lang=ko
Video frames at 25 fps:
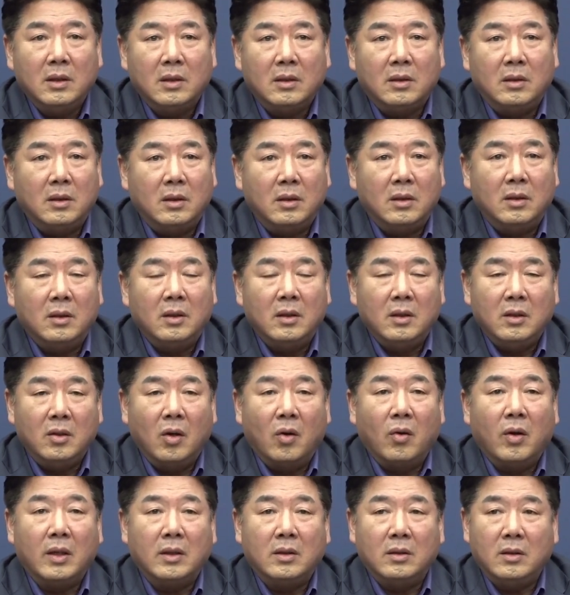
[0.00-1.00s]
그런
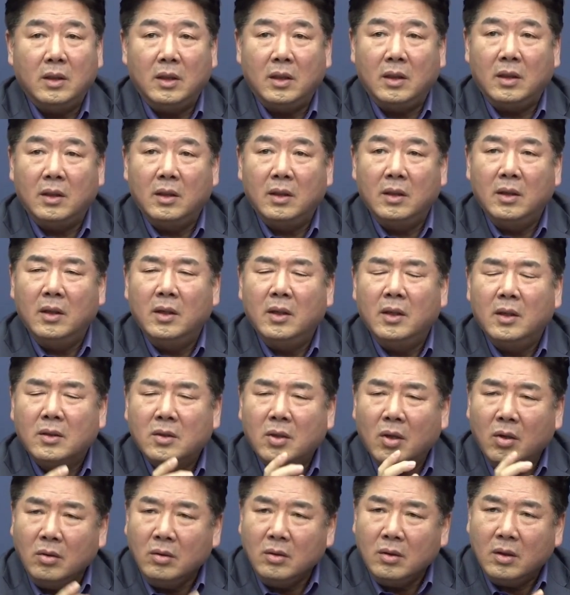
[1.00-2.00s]
영화들이
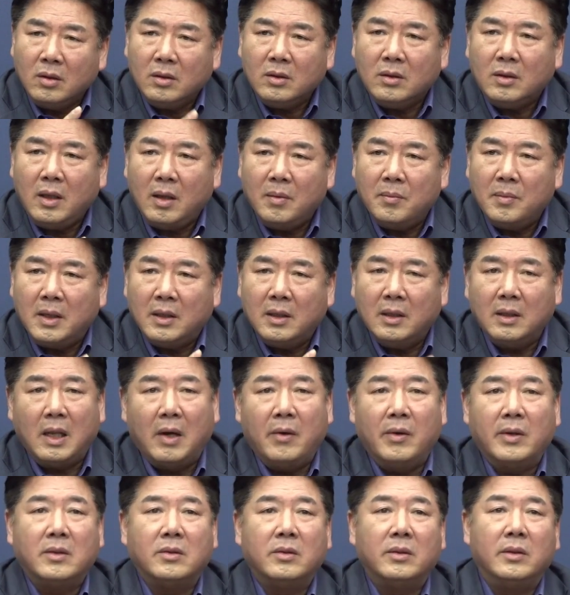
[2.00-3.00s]
선거 때마다
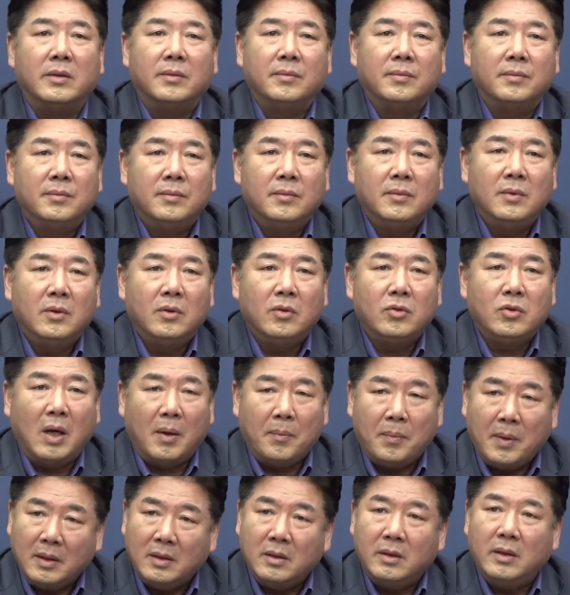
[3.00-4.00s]
나왔어요.
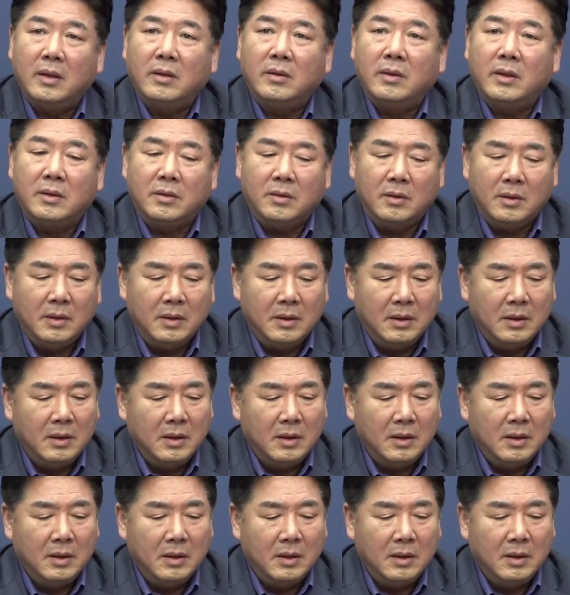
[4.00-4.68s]
좌파들에게 의해서.